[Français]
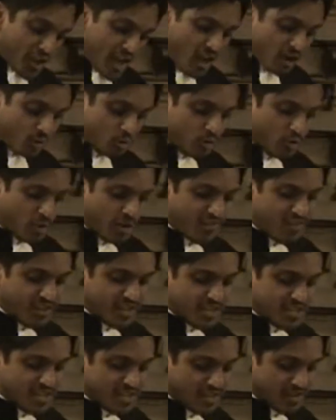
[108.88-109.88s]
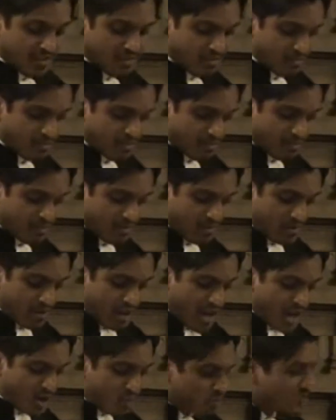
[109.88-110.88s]
rien contre la vérité.
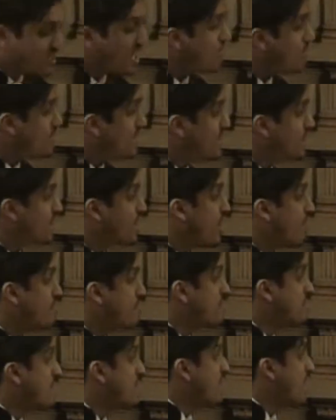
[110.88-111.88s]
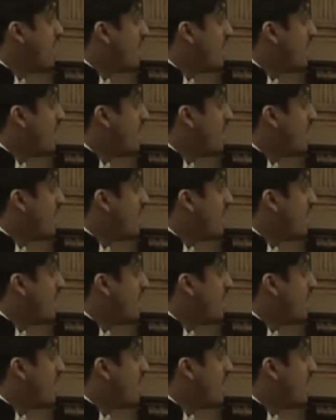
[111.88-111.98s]
Elle nous habille comme